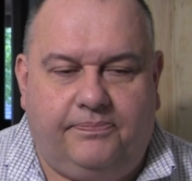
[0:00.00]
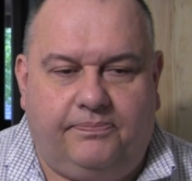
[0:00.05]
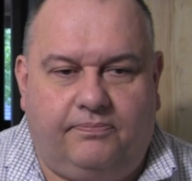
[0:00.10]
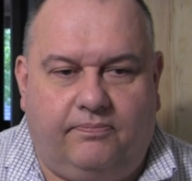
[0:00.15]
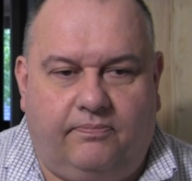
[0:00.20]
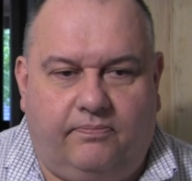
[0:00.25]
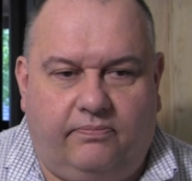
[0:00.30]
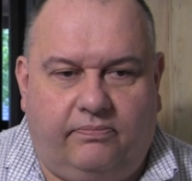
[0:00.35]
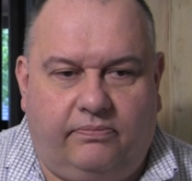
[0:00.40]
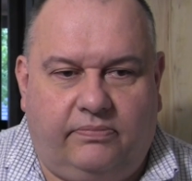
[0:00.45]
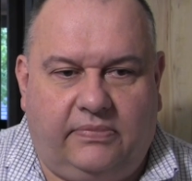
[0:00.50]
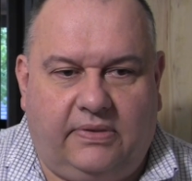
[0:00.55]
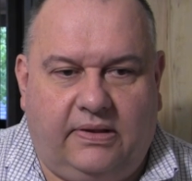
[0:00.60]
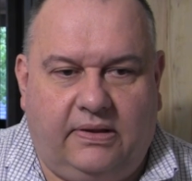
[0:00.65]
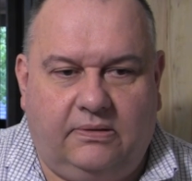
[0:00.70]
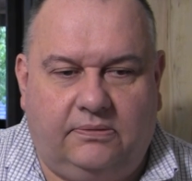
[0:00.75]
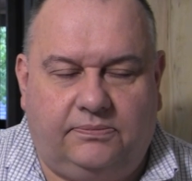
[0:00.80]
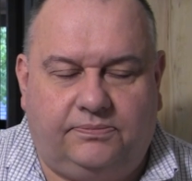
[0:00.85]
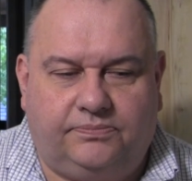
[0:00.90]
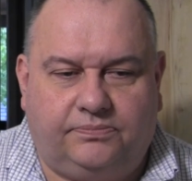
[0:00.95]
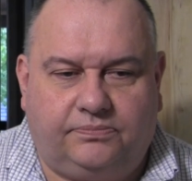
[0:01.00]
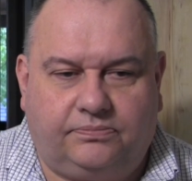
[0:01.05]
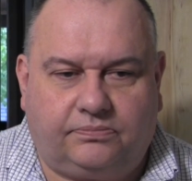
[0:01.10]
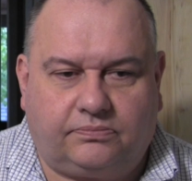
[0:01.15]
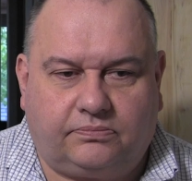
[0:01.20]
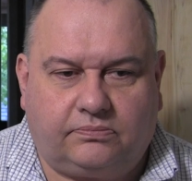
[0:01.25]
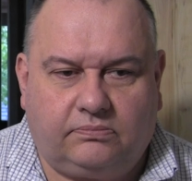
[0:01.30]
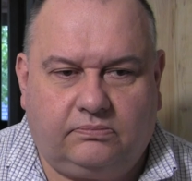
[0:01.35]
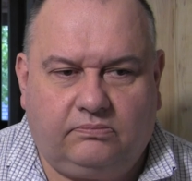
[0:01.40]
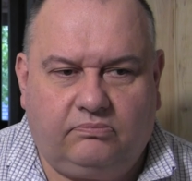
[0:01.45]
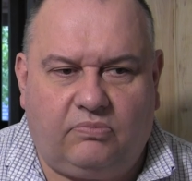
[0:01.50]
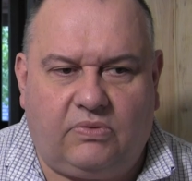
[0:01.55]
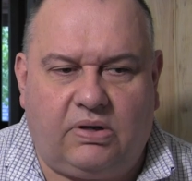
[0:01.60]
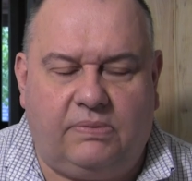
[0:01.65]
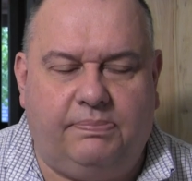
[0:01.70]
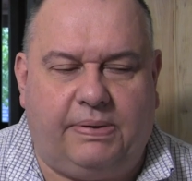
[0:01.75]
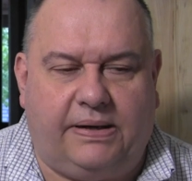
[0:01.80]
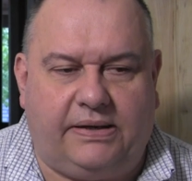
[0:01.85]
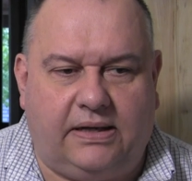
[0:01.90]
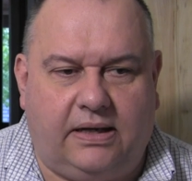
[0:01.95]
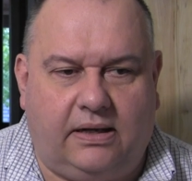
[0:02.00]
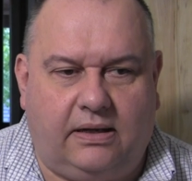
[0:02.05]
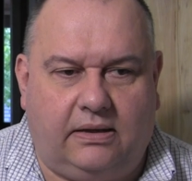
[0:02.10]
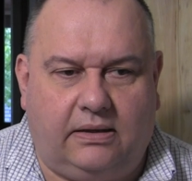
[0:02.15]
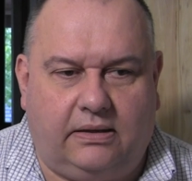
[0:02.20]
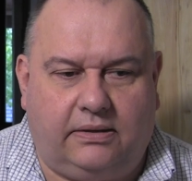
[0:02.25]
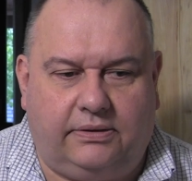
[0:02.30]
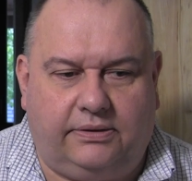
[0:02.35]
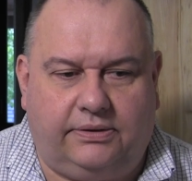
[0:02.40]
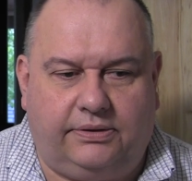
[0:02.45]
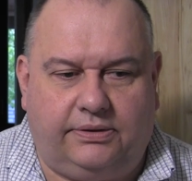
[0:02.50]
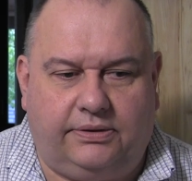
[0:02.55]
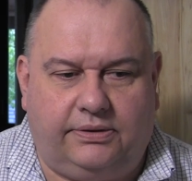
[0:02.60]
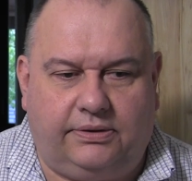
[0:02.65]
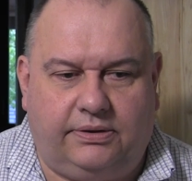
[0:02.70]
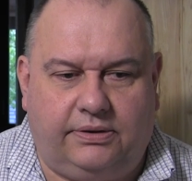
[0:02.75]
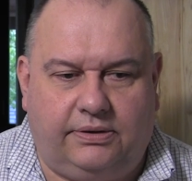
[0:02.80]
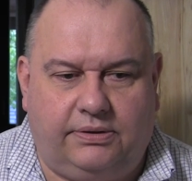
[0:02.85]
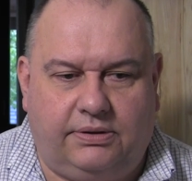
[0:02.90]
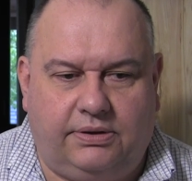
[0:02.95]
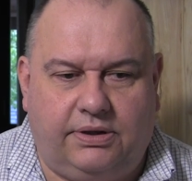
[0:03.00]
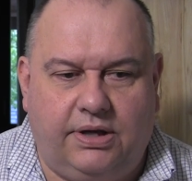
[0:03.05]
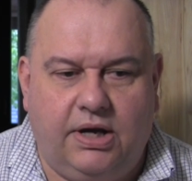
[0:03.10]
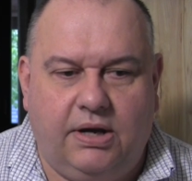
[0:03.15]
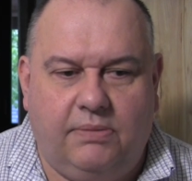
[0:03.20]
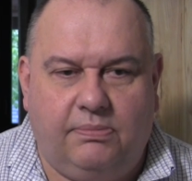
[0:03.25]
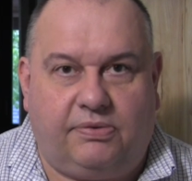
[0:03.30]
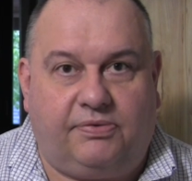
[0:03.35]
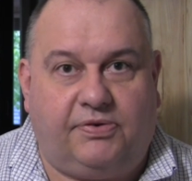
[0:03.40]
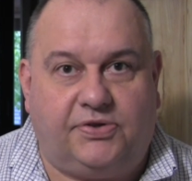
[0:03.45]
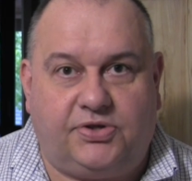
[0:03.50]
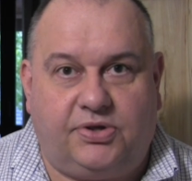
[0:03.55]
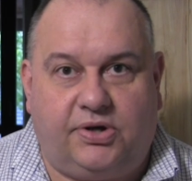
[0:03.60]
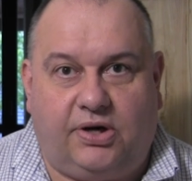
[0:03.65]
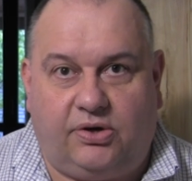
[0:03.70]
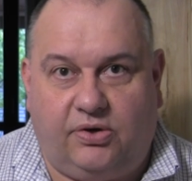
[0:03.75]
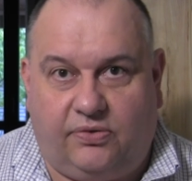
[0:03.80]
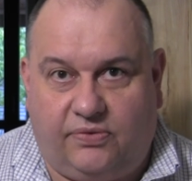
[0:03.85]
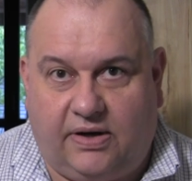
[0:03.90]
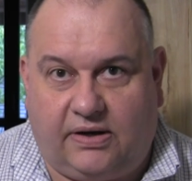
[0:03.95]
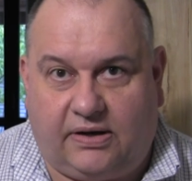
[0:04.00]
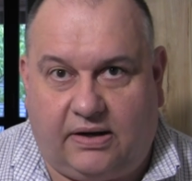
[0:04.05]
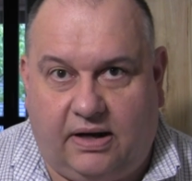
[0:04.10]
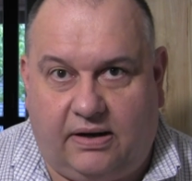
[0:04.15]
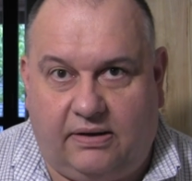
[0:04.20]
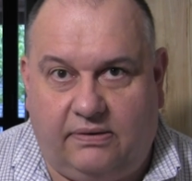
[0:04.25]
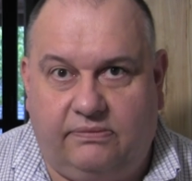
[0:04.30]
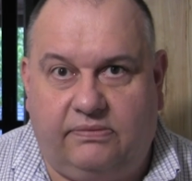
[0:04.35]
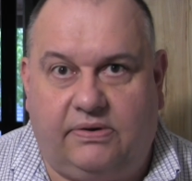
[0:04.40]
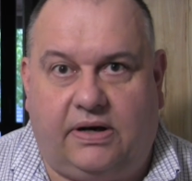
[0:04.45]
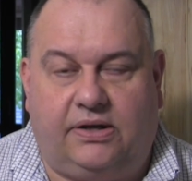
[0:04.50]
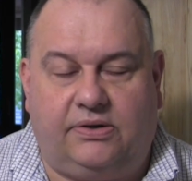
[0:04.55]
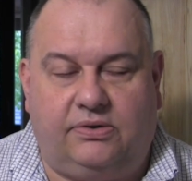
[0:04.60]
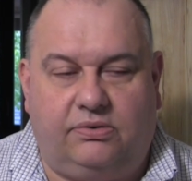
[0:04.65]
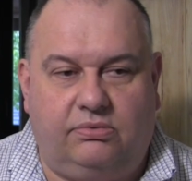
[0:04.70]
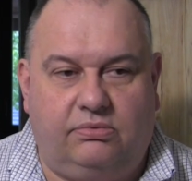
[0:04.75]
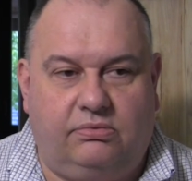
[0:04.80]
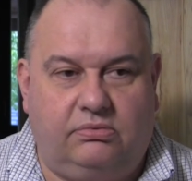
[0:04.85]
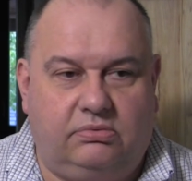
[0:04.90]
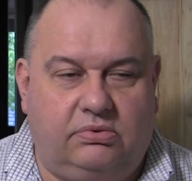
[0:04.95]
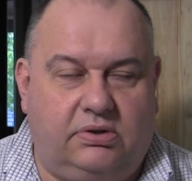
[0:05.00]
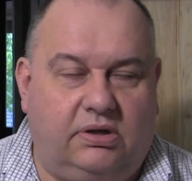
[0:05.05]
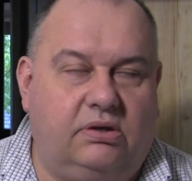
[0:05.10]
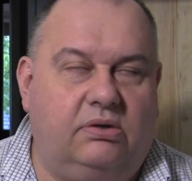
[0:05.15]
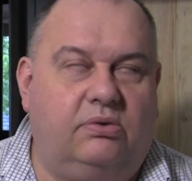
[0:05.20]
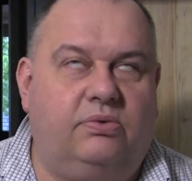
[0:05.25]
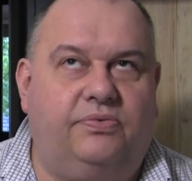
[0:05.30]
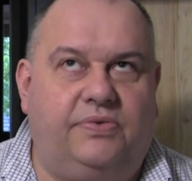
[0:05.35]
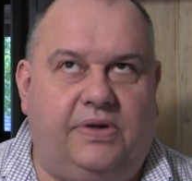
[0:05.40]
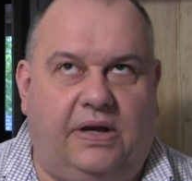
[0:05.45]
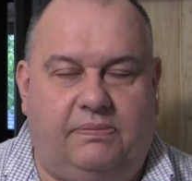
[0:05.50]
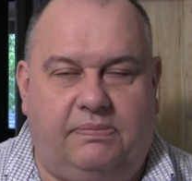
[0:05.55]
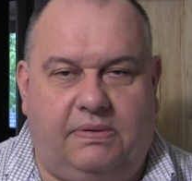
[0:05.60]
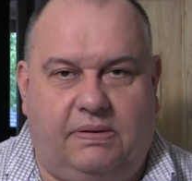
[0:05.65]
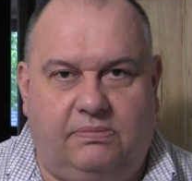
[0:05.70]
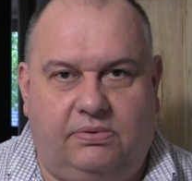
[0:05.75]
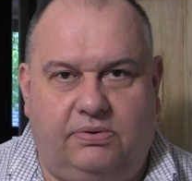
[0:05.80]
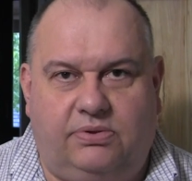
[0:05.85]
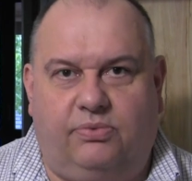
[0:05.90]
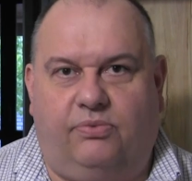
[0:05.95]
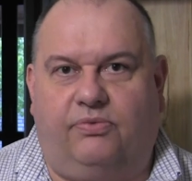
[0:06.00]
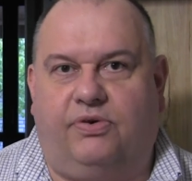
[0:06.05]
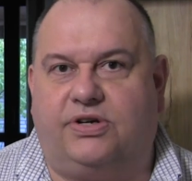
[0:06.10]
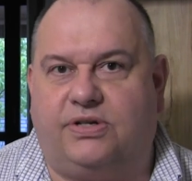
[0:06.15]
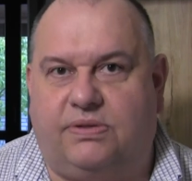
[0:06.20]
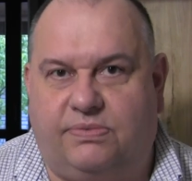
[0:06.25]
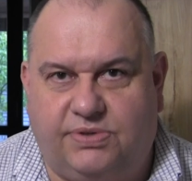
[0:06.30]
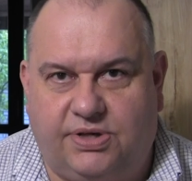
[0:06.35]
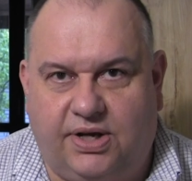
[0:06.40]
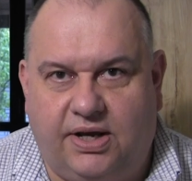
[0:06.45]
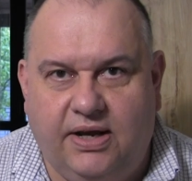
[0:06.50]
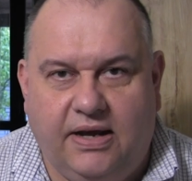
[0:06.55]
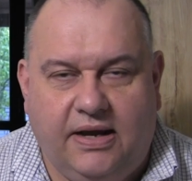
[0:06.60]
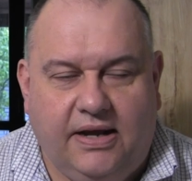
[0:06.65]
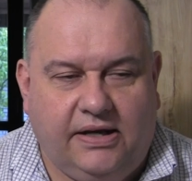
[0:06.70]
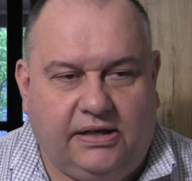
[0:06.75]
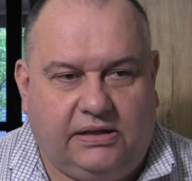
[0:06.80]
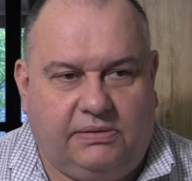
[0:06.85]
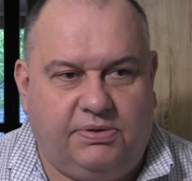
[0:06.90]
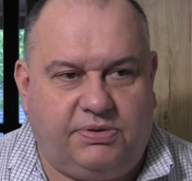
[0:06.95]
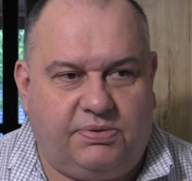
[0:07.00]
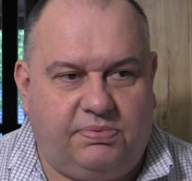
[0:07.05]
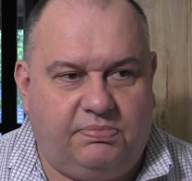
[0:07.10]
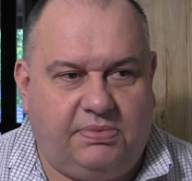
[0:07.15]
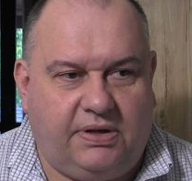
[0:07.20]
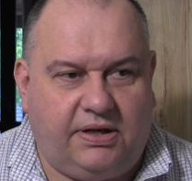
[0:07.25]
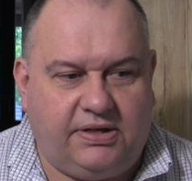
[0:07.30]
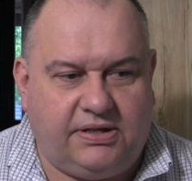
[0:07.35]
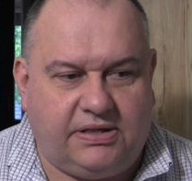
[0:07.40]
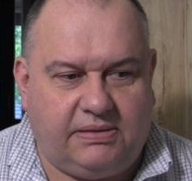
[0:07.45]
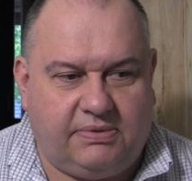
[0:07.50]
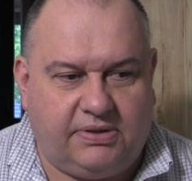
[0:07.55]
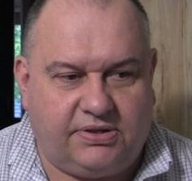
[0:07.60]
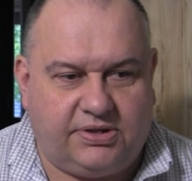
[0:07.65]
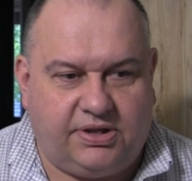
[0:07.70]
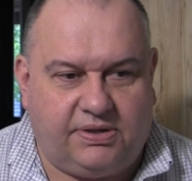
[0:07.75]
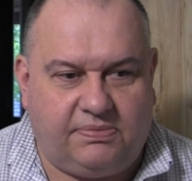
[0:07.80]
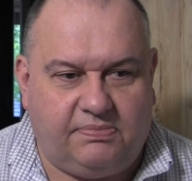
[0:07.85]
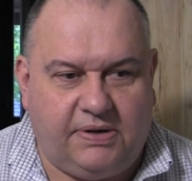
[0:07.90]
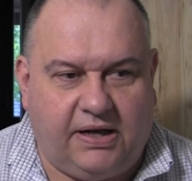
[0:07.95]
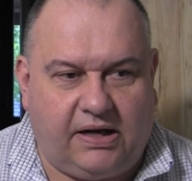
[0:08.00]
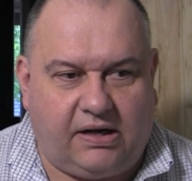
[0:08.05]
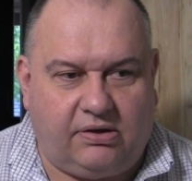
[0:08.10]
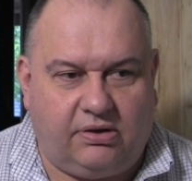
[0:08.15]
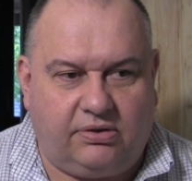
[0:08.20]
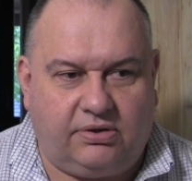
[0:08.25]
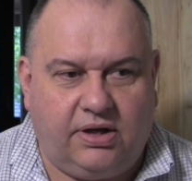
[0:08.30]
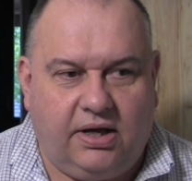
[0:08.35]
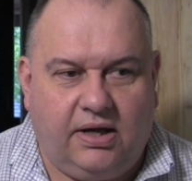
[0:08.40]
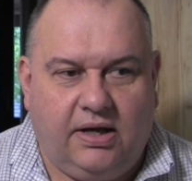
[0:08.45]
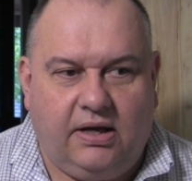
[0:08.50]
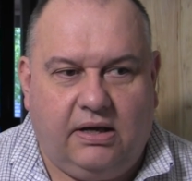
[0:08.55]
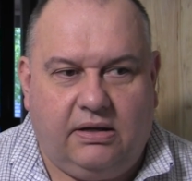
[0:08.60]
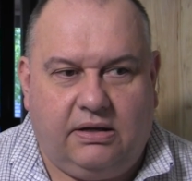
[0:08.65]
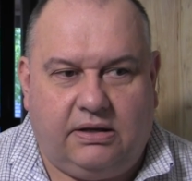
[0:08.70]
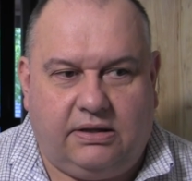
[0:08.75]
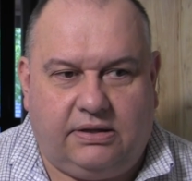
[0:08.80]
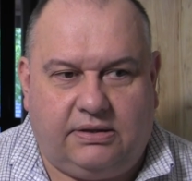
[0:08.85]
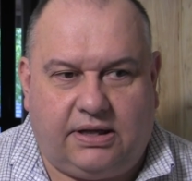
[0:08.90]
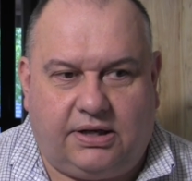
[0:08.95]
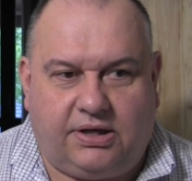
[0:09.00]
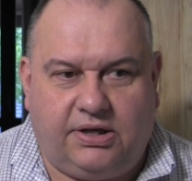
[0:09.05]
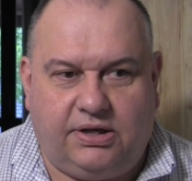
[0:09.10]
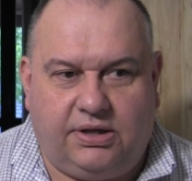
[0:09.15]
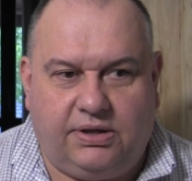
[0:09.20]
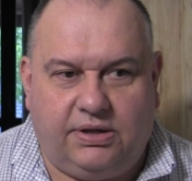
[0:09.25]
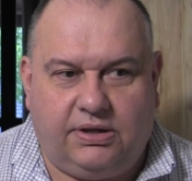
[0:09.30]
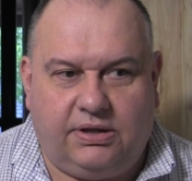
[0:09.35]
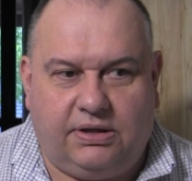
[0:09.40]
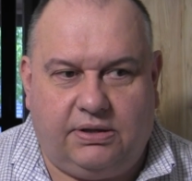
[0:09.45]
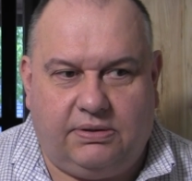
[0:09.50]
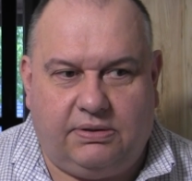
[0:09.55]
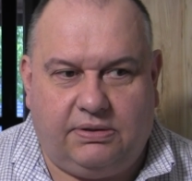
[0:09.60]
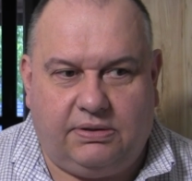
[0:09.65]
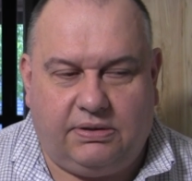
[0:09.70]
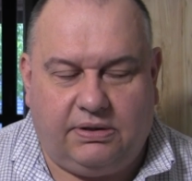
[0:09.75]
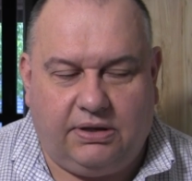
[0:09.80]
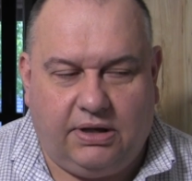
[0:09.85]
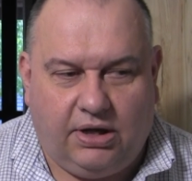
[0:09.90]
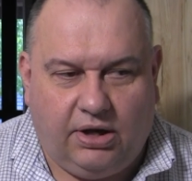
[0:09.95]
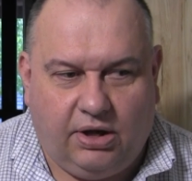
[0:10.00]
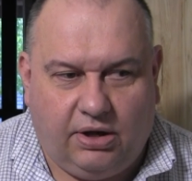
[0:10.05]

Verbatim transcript: Mm, pana y, profesora Nowaka w radiu, którego uwielbiam, który uważam, że gdybyśmy mieli zamiast tych miernot y, takich y,